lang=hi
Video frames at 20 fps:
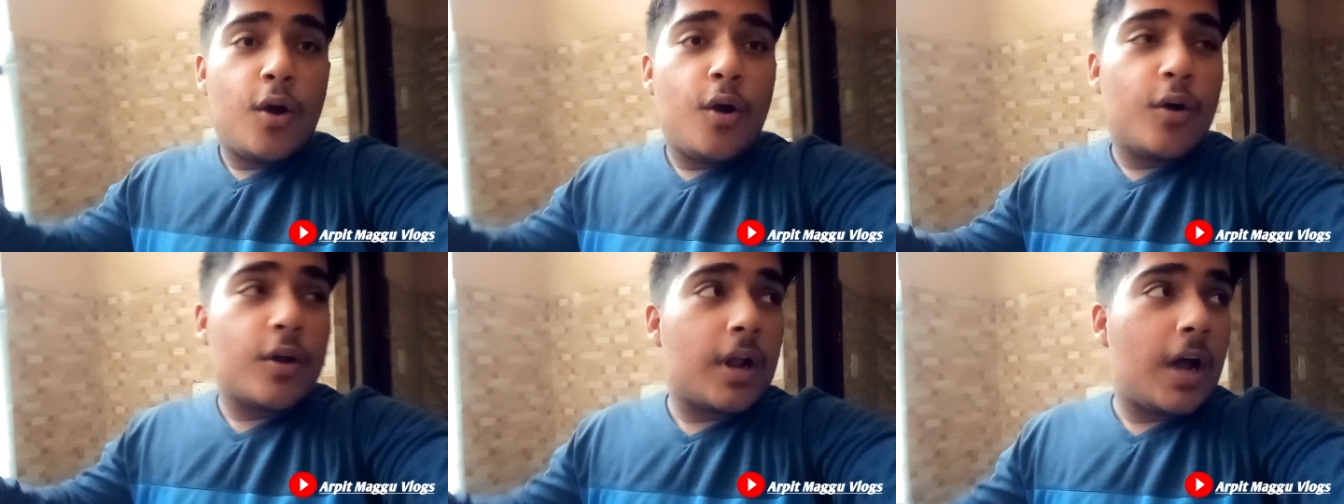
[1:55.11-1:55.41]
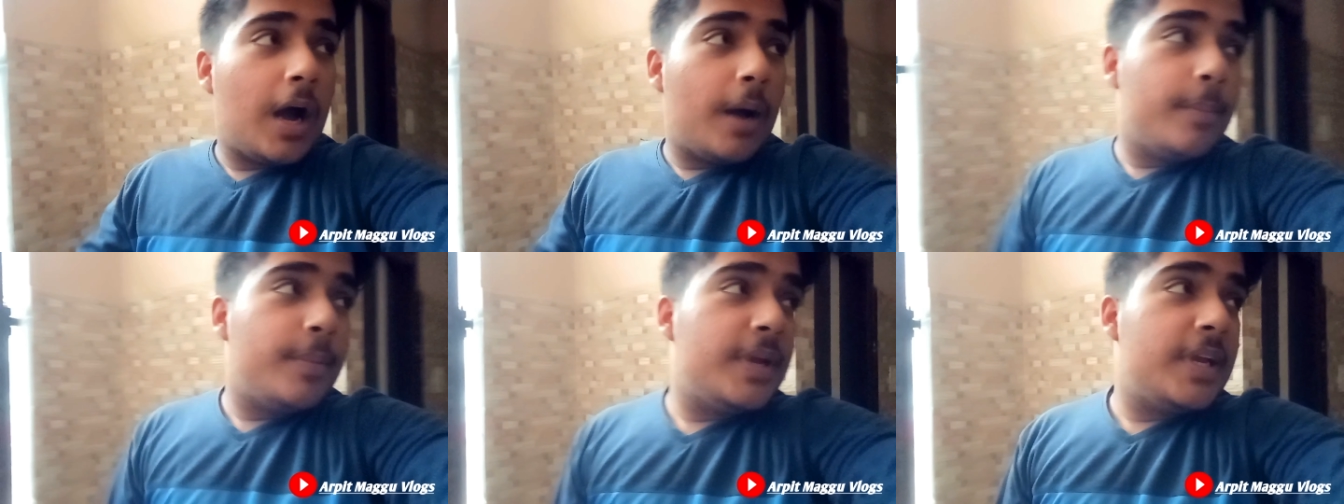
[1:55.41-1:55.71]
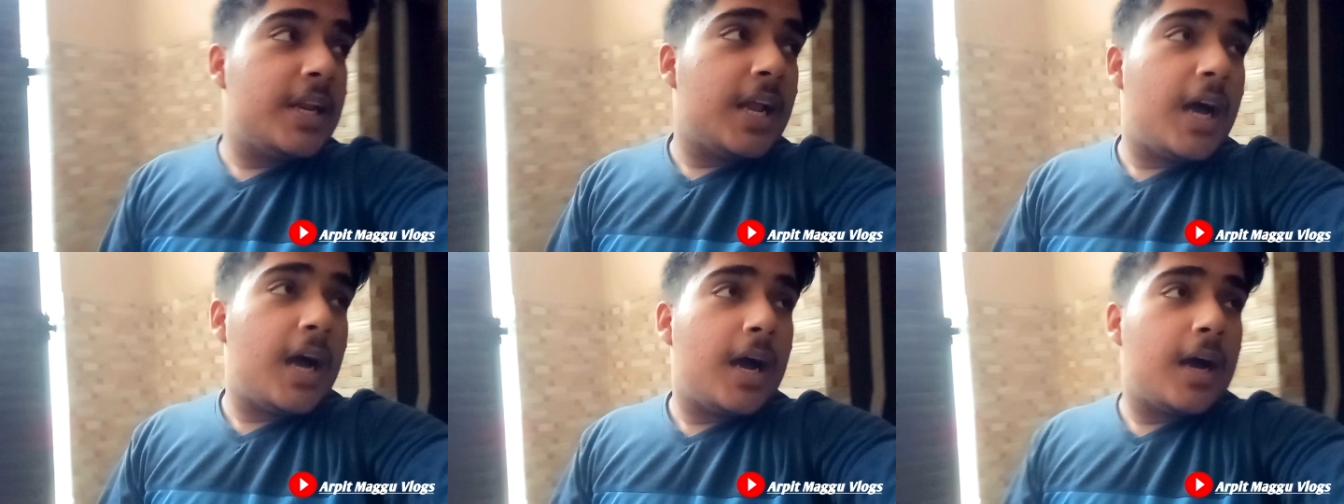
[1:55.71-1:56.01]
और अभी
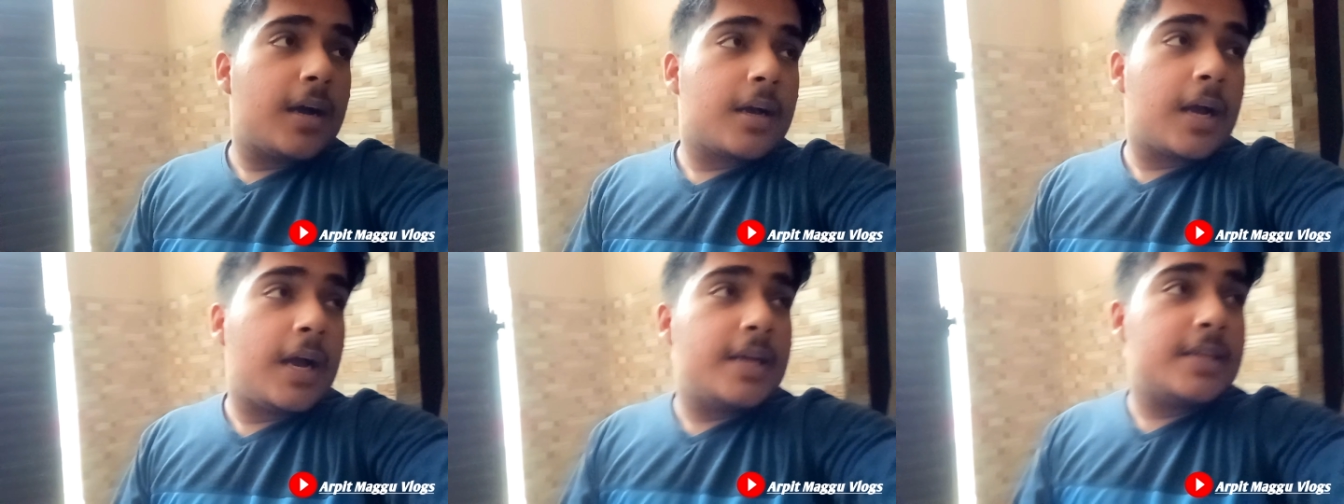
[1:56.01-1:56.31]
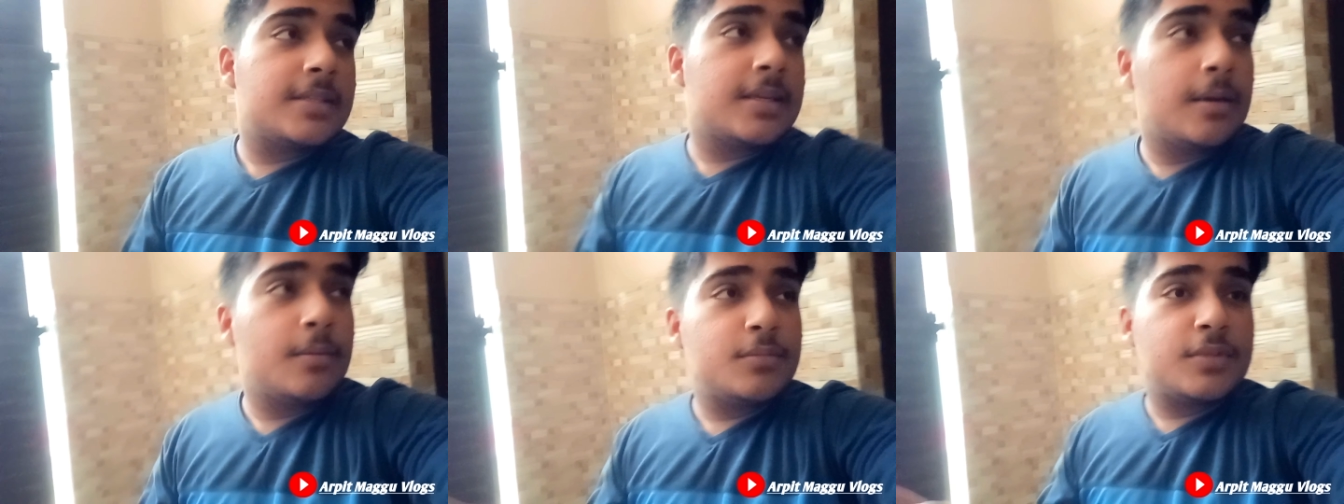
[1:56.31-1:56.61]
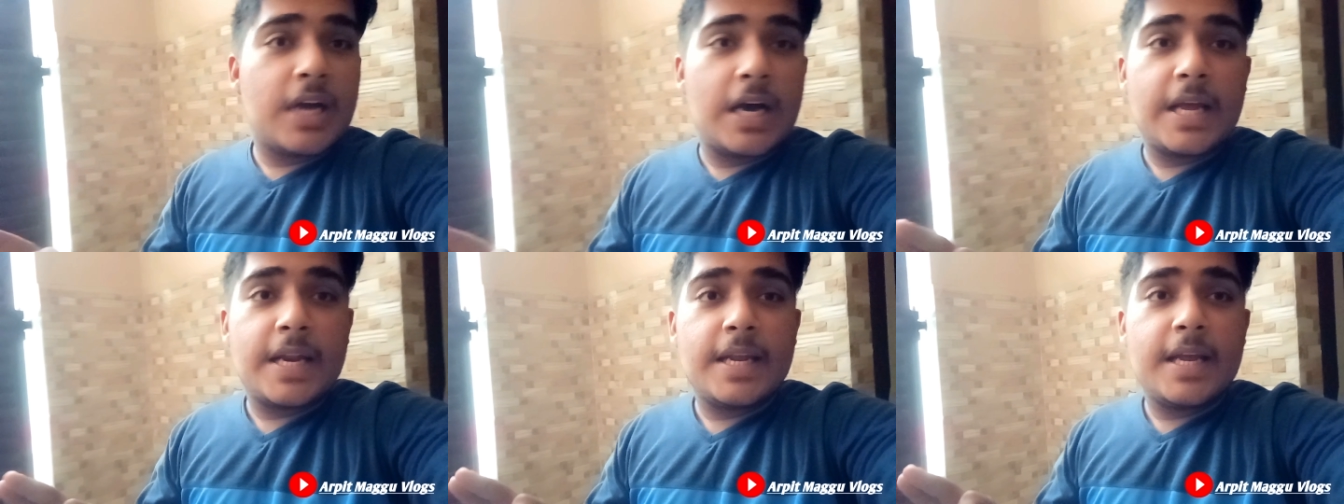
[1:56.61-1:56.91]
ना गाइज हम
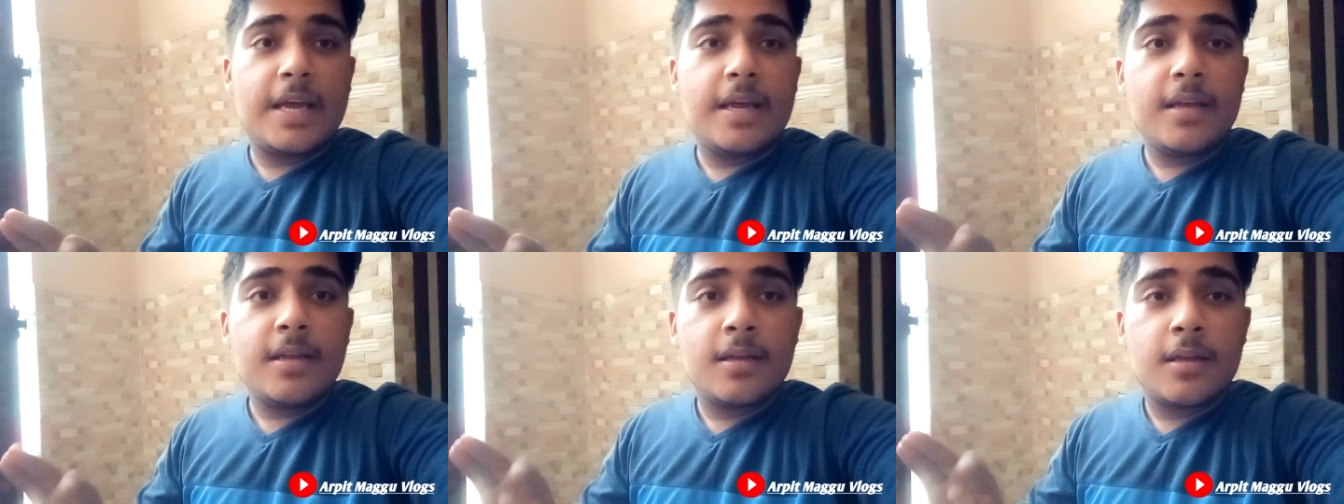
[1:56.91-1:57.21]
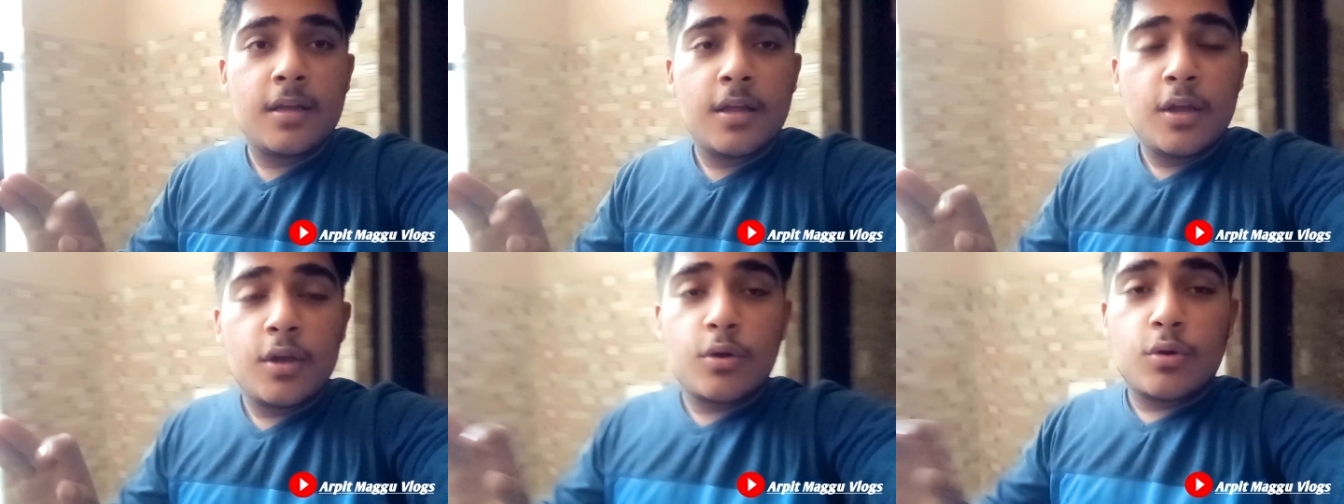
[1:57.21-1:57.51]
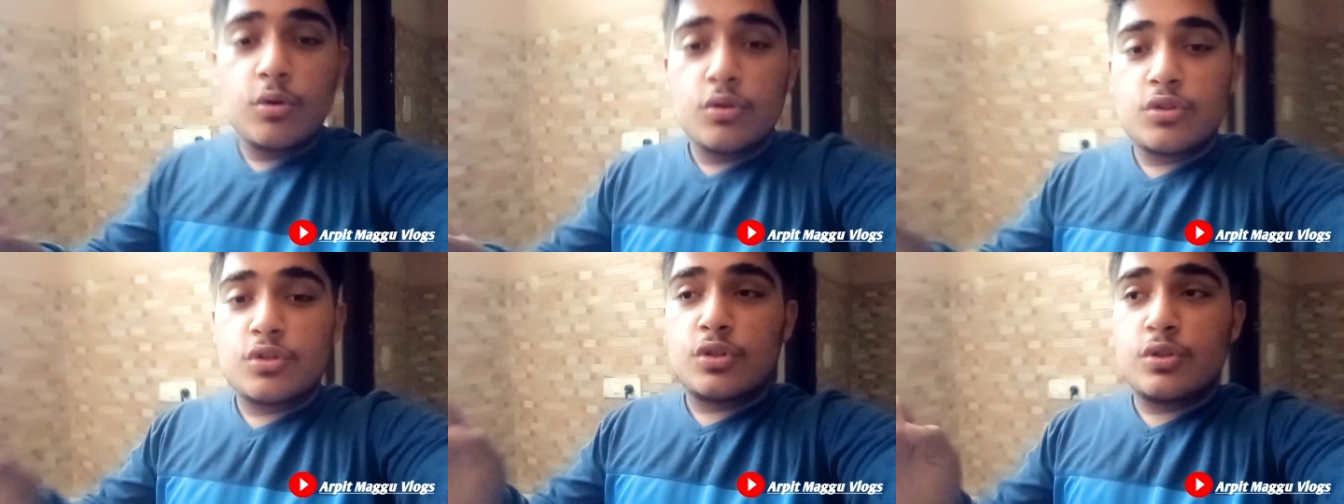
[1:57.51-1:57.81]
जा रहे हैं
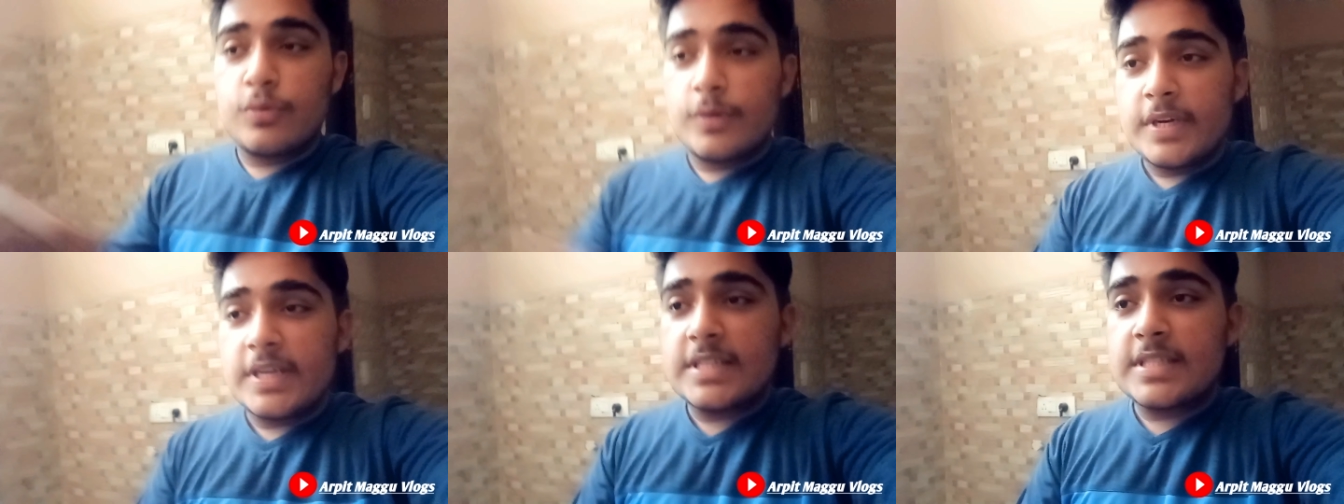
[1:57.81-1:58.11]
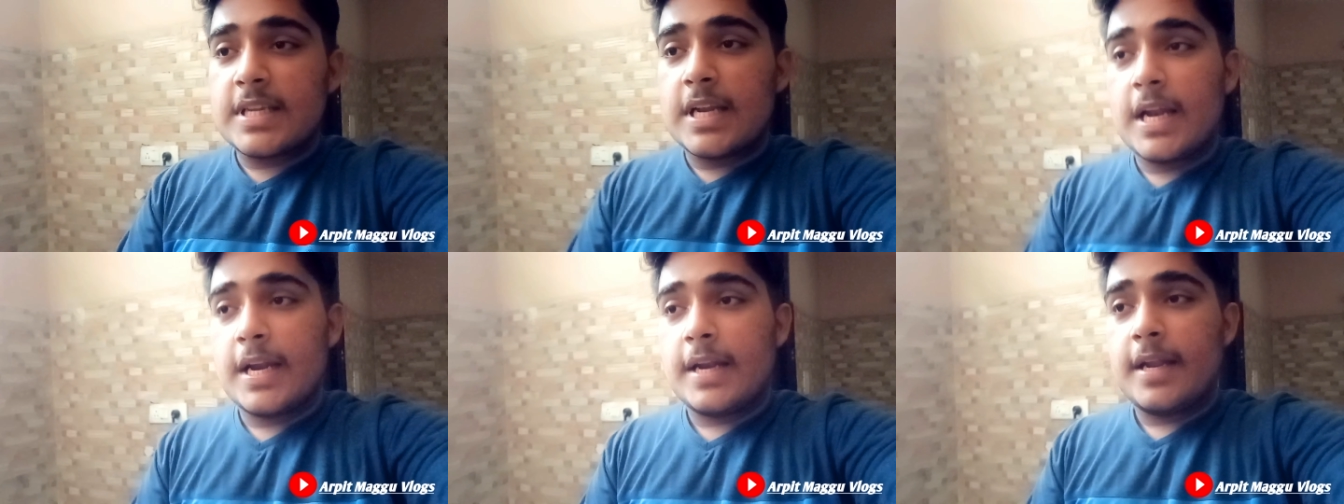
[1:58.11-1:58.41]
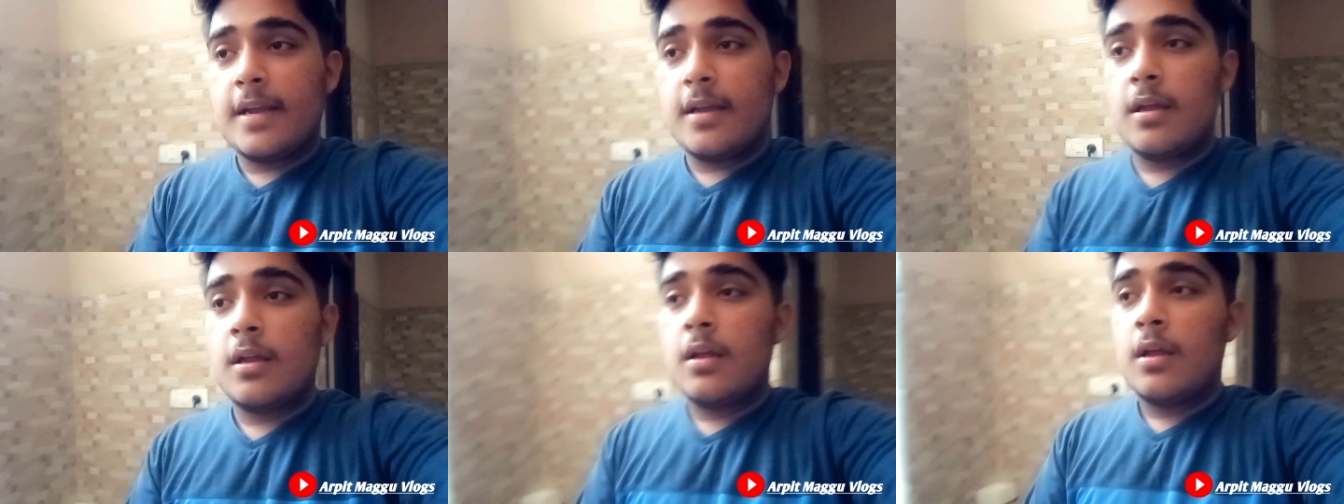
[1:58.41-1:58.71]
कुछ स्वीट्स लेने